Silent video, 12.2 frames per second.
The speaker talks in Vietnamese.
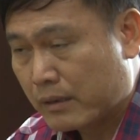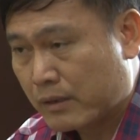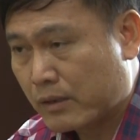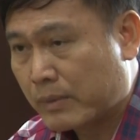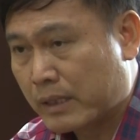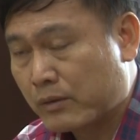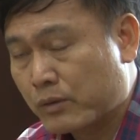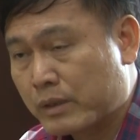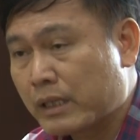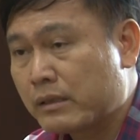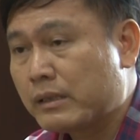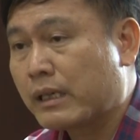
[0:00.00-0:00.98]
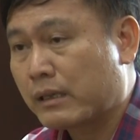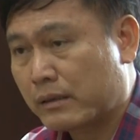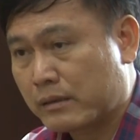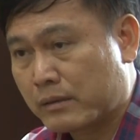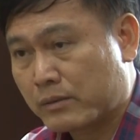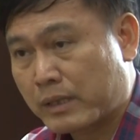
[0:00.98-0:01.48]
thì tôi bảo điều đầu tiên thứ nhất ấy
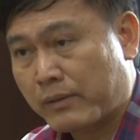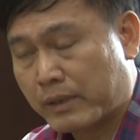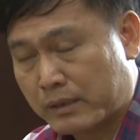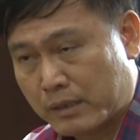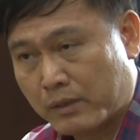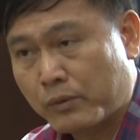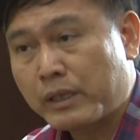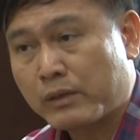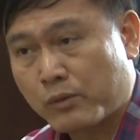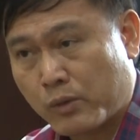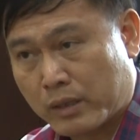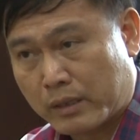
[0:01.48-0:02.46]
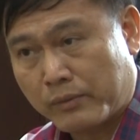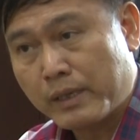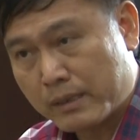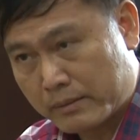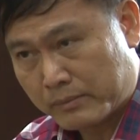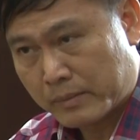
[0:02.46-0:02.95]
chúng ta phải chờ quyết định của địa
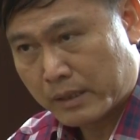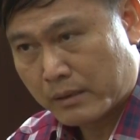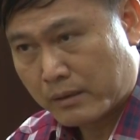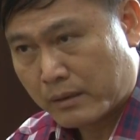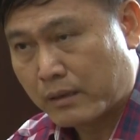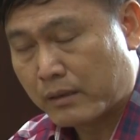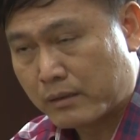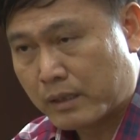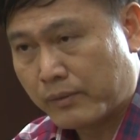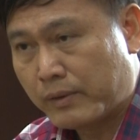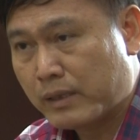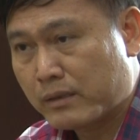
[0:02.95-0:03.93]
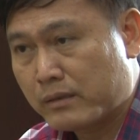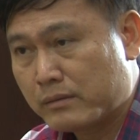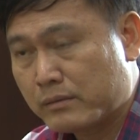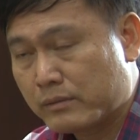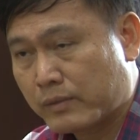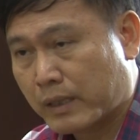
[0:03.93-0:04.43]
phương ờ, địa
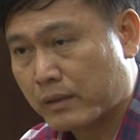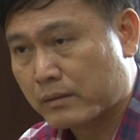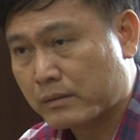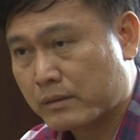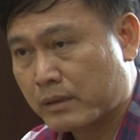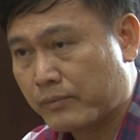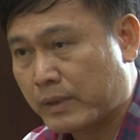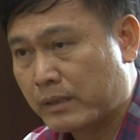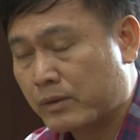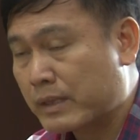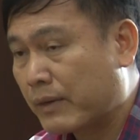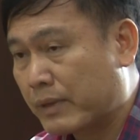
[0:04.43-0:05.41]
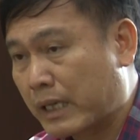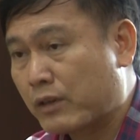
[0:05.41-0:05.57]
phương phải tại vì chúng ta phải